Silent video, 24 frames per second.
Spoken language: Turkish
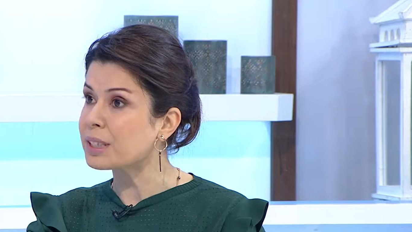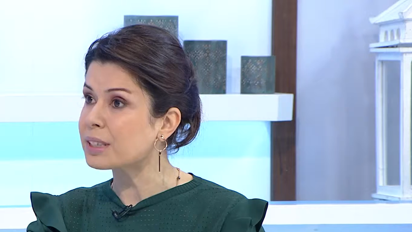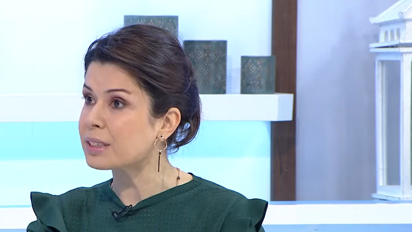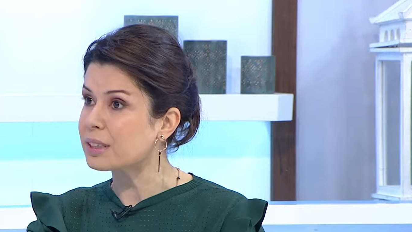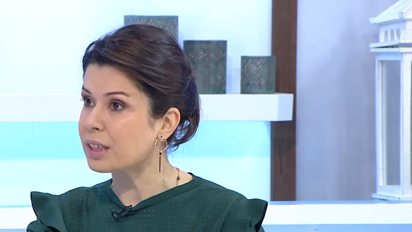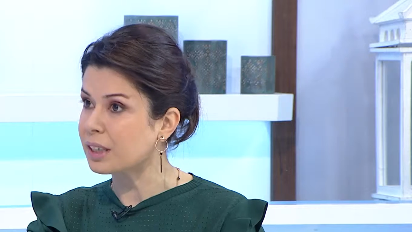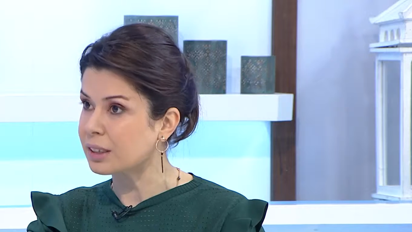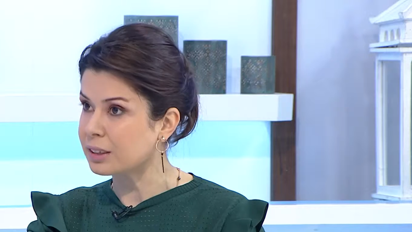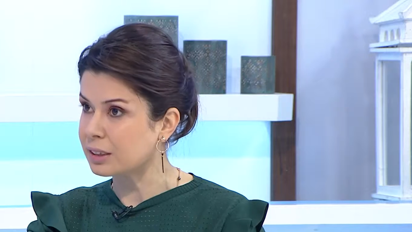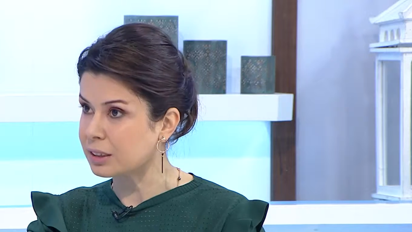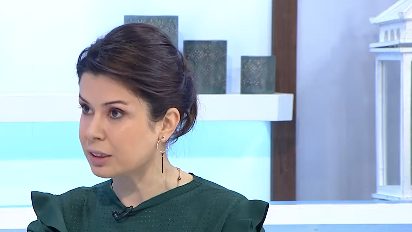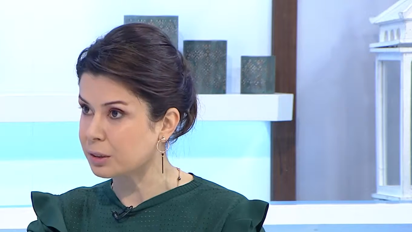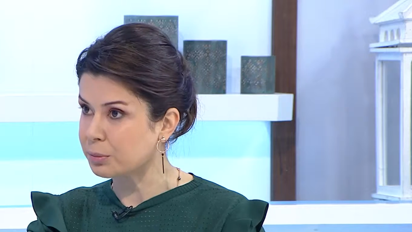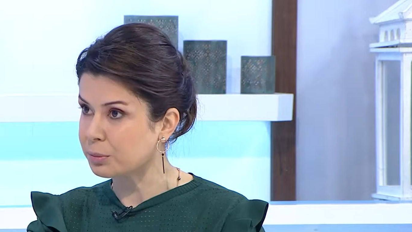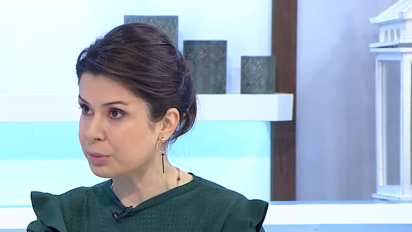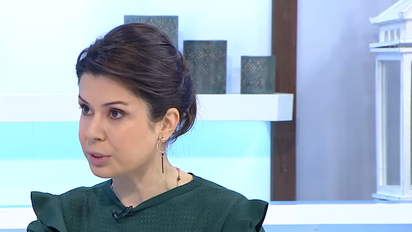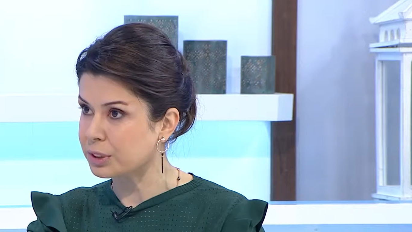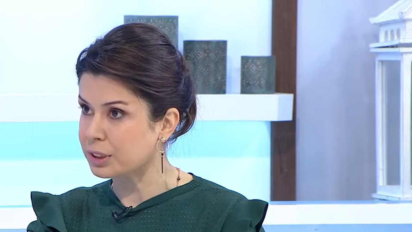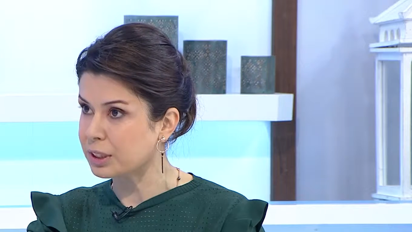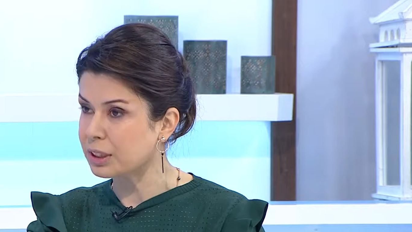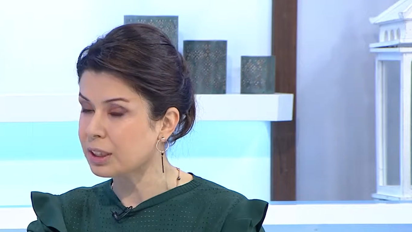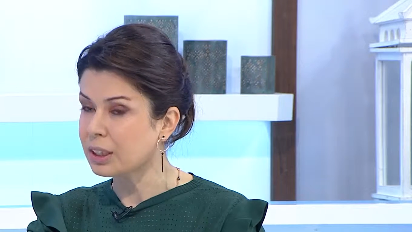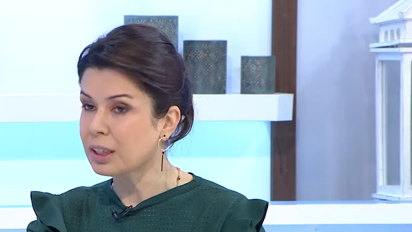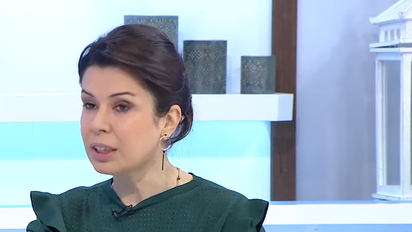
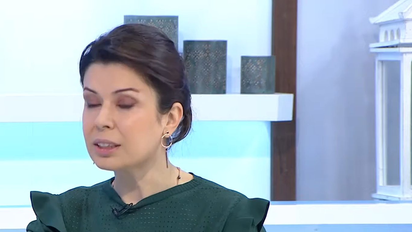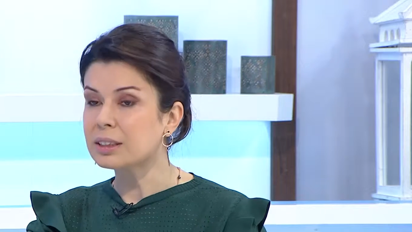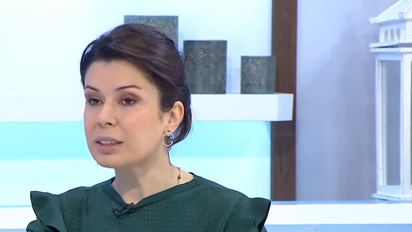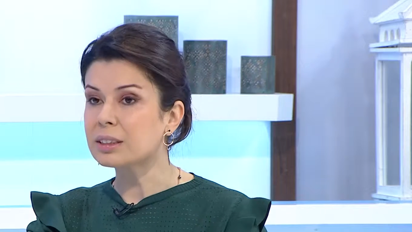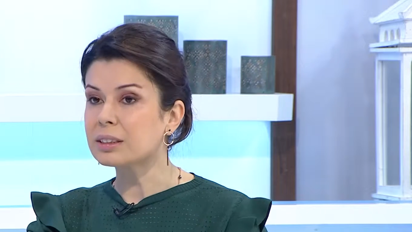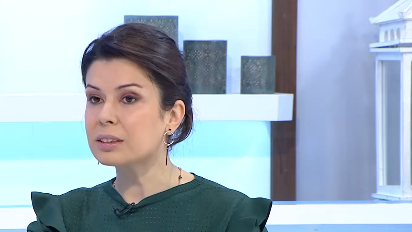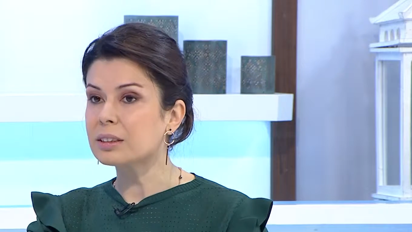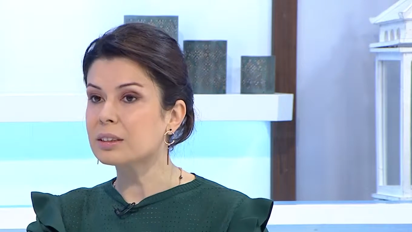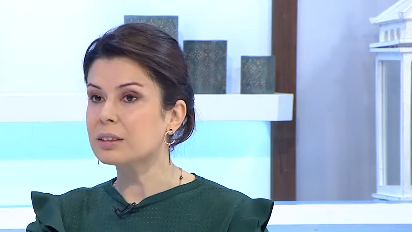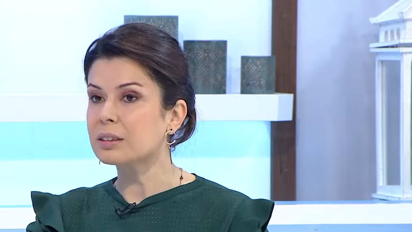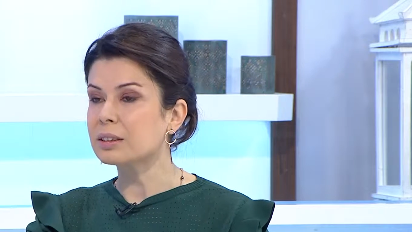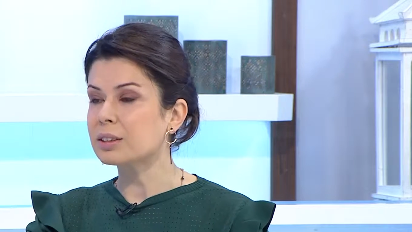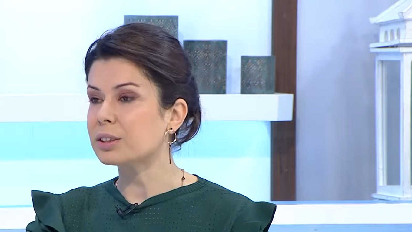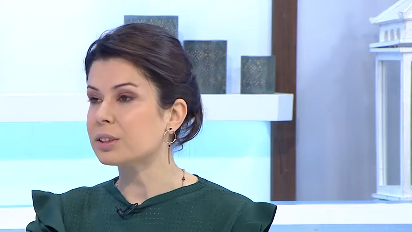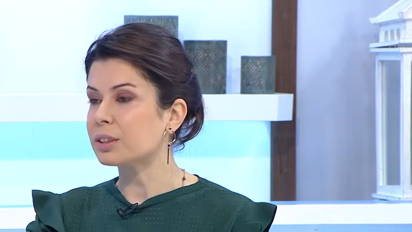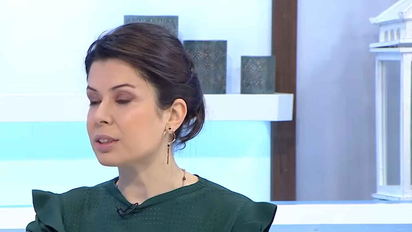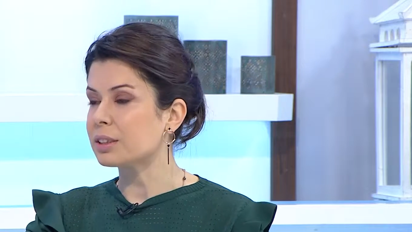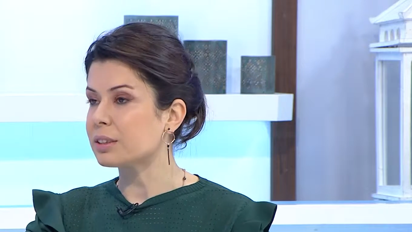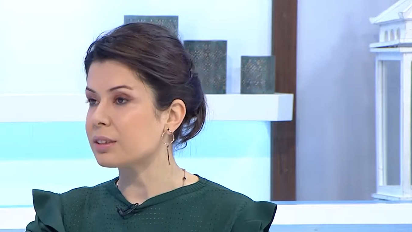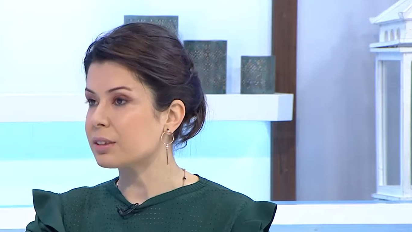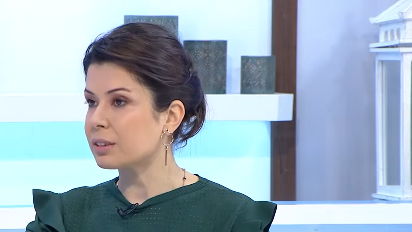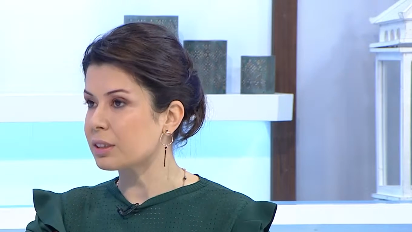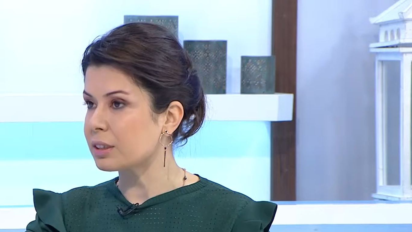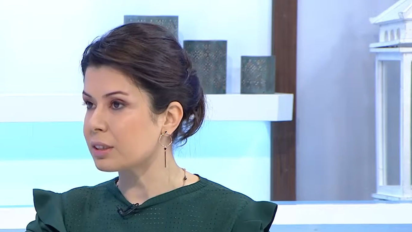beslendiğimizi, nasıl işte
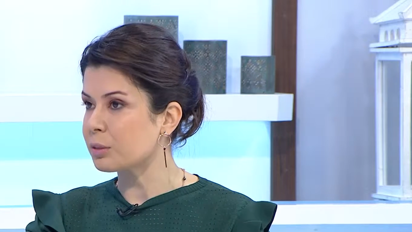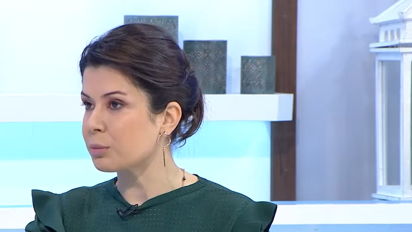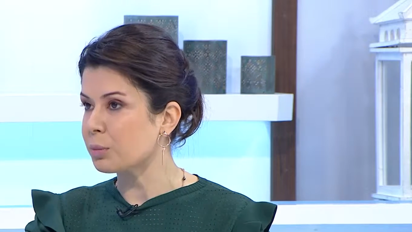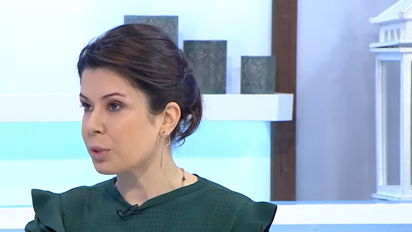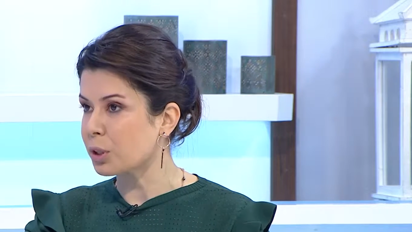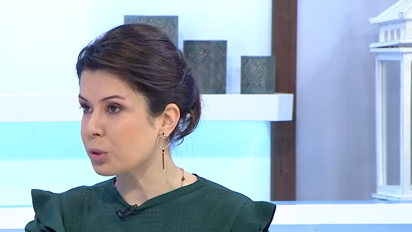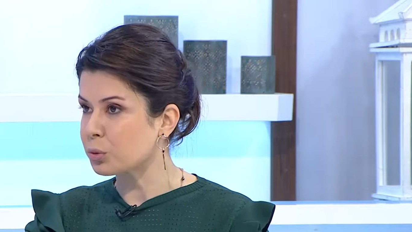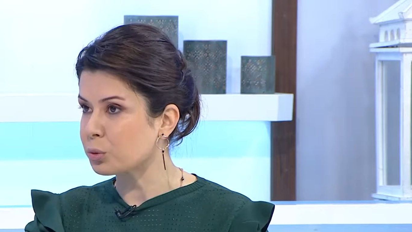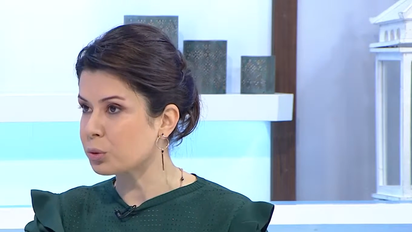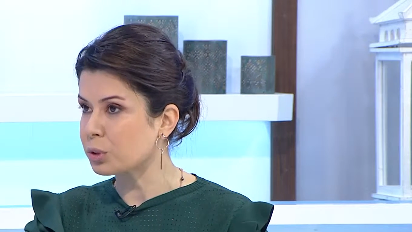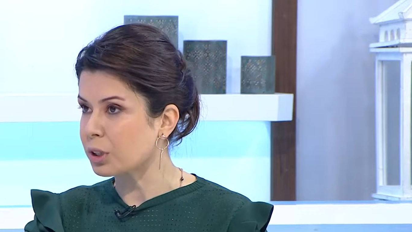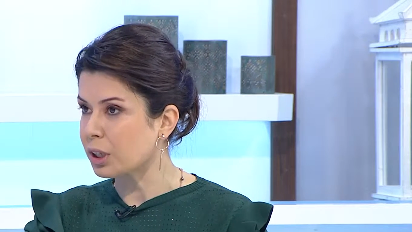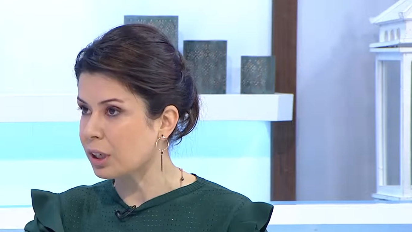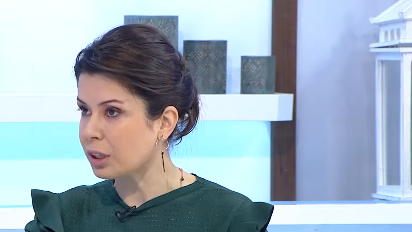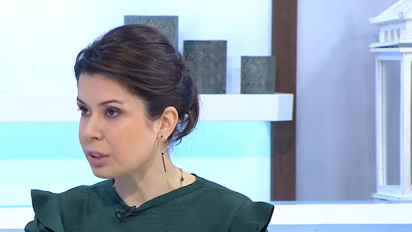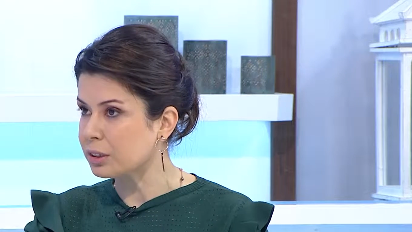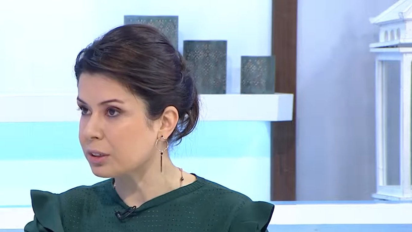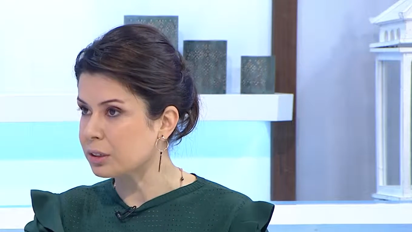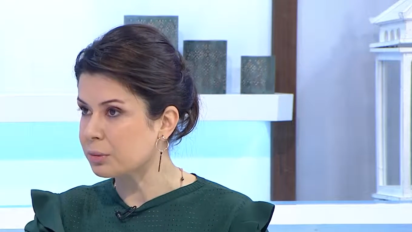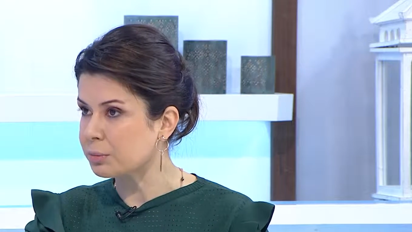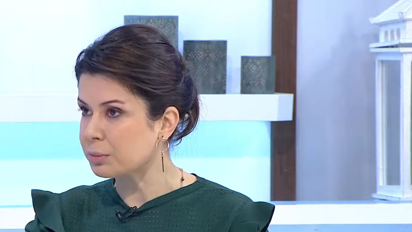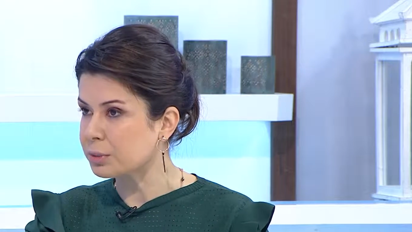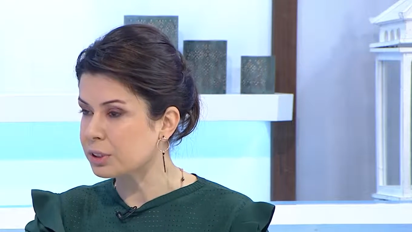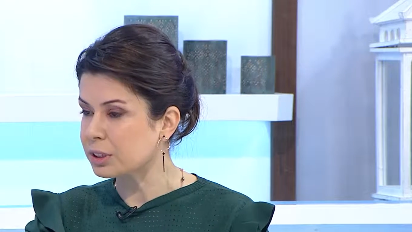strese maruz
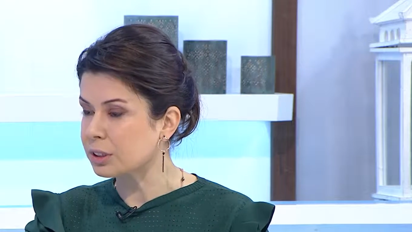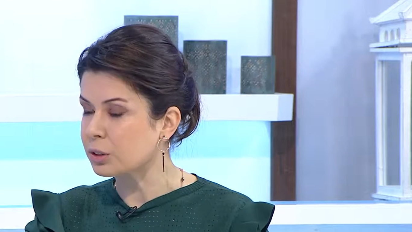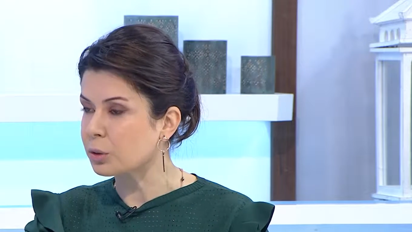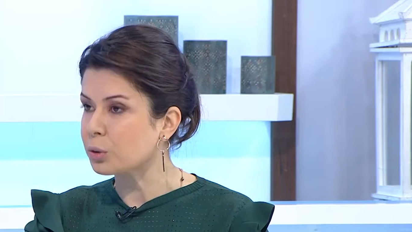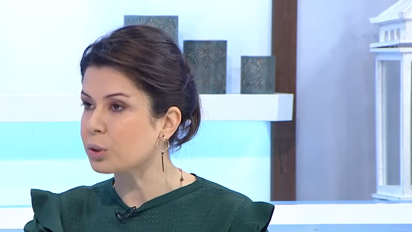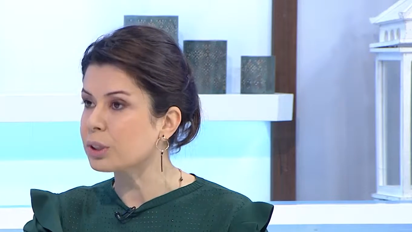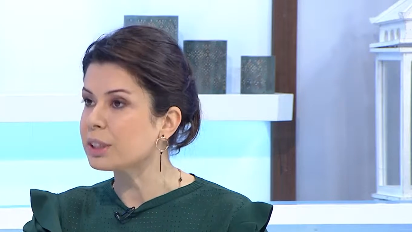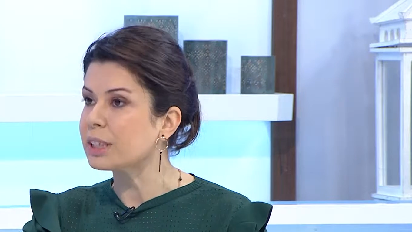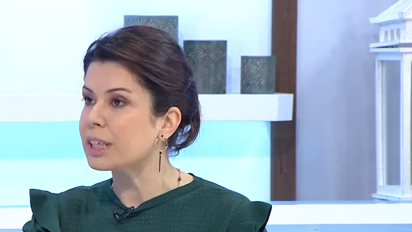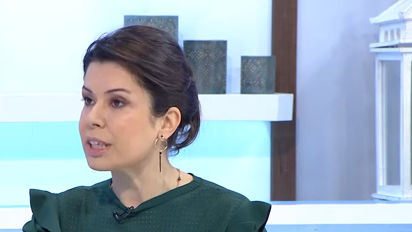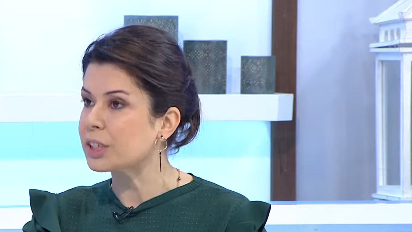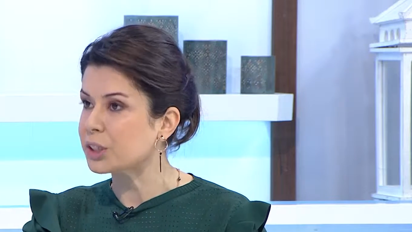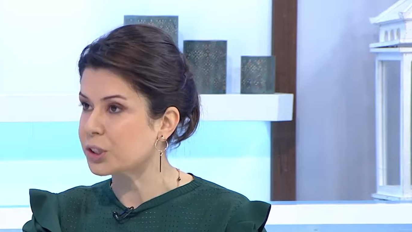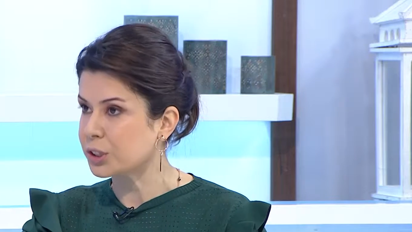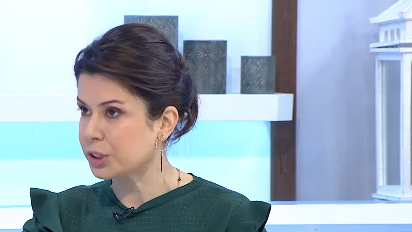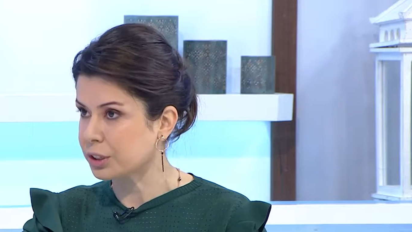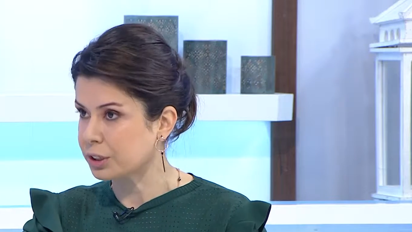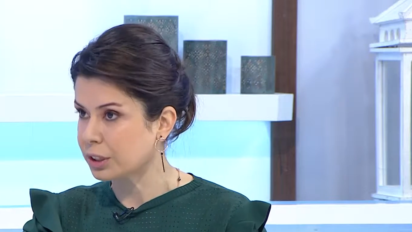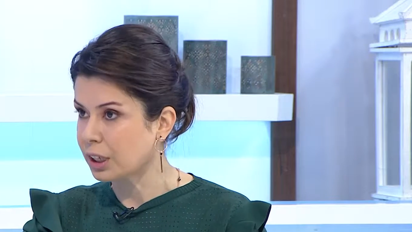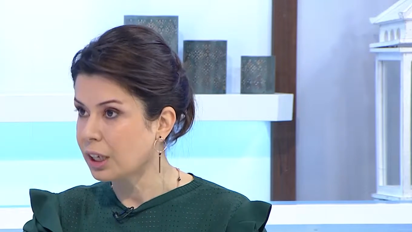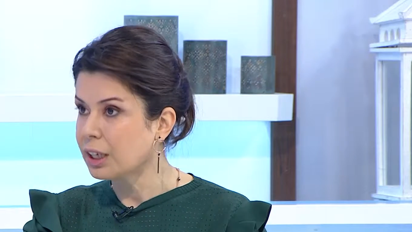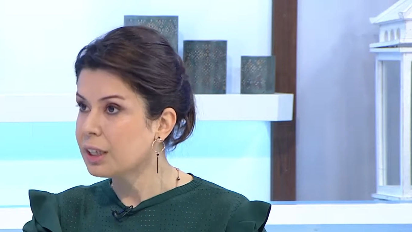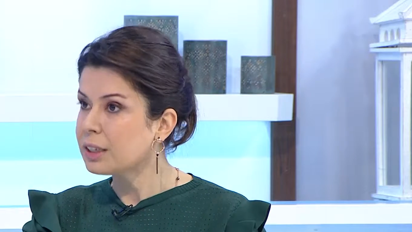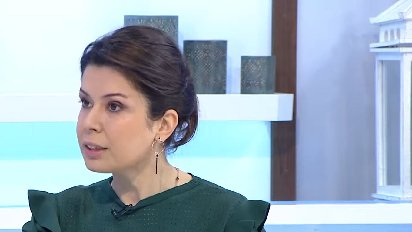kaldığımıza göre değişir.